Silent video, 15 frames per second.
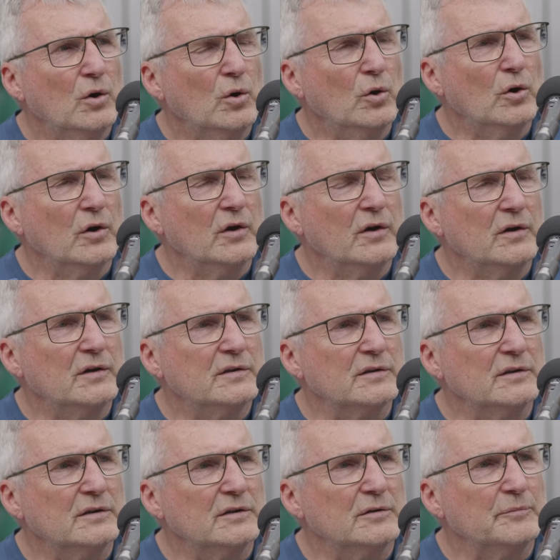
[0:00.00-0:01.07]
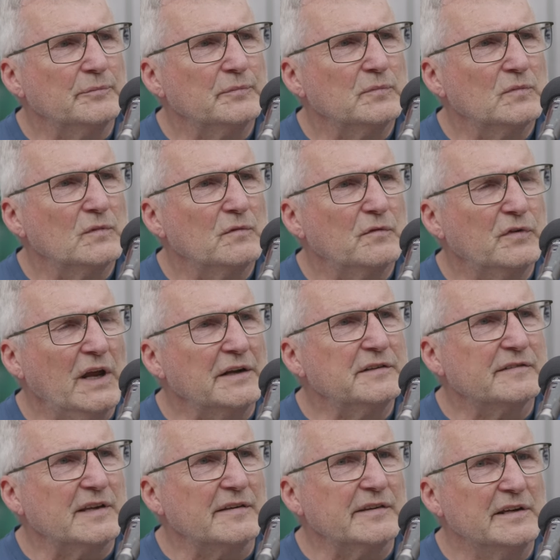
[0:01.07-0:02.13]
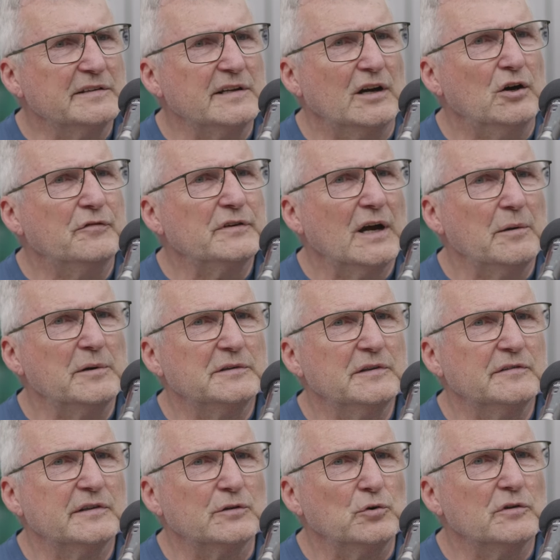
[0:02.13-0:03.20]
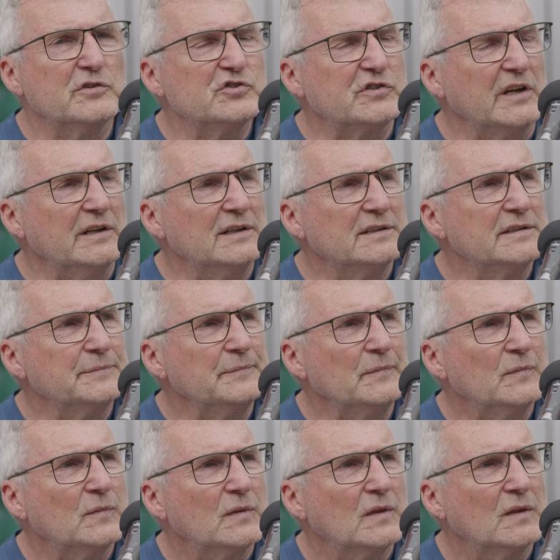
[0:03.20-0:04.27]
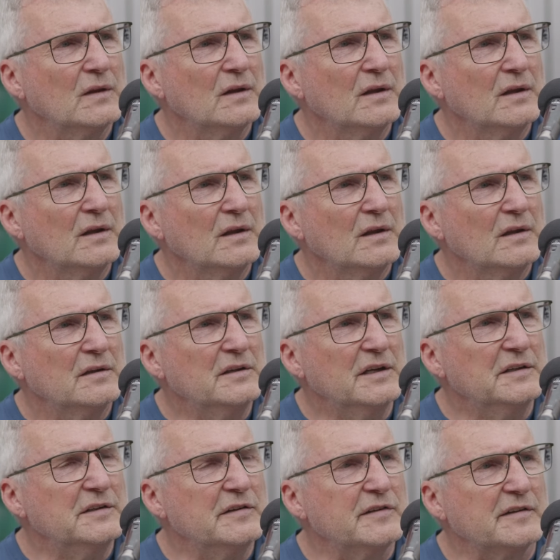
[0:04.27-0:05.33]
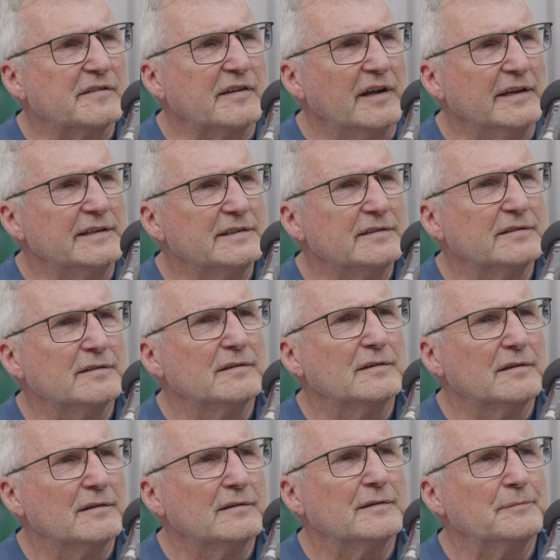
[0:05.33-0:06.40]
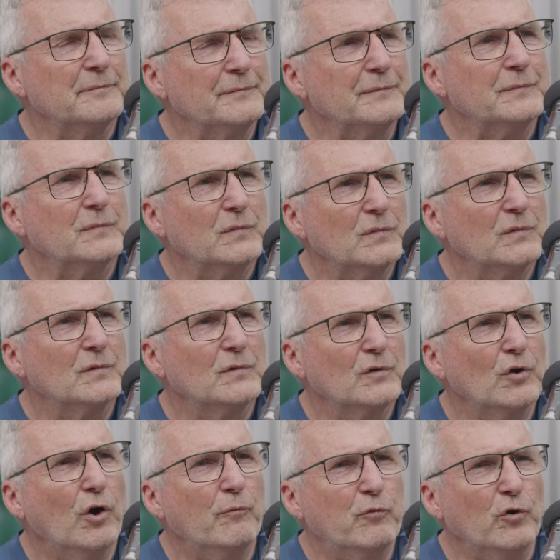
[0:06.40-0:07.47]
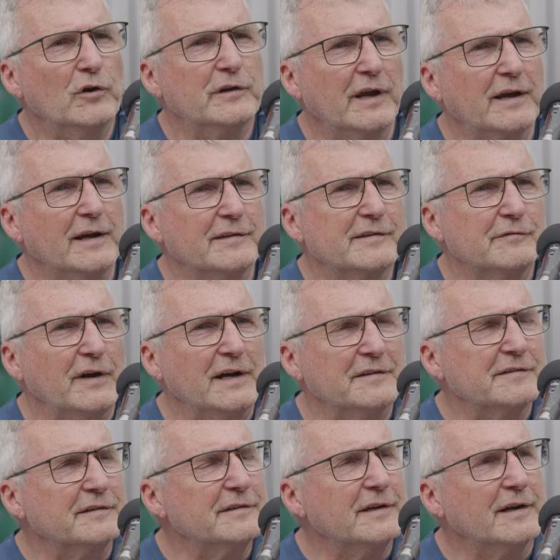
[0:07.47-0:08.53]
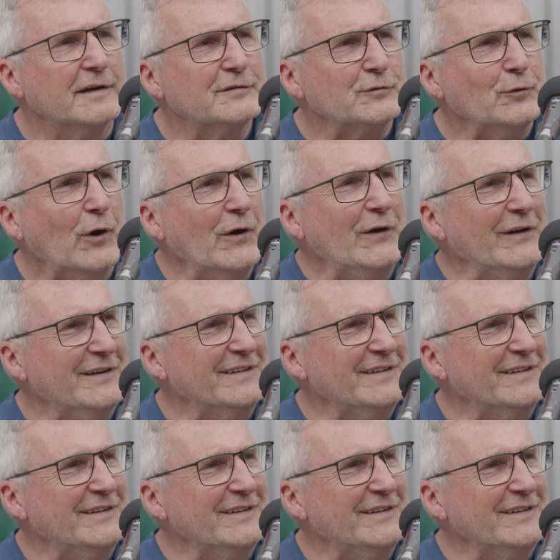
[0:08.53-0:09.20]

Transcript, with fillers: Und ähm, vielleicht ist das eigentlich die Aufgabe, die sich uns stellt, hier in dieser Zeit, obwohl der ganze Wahnsinn ja so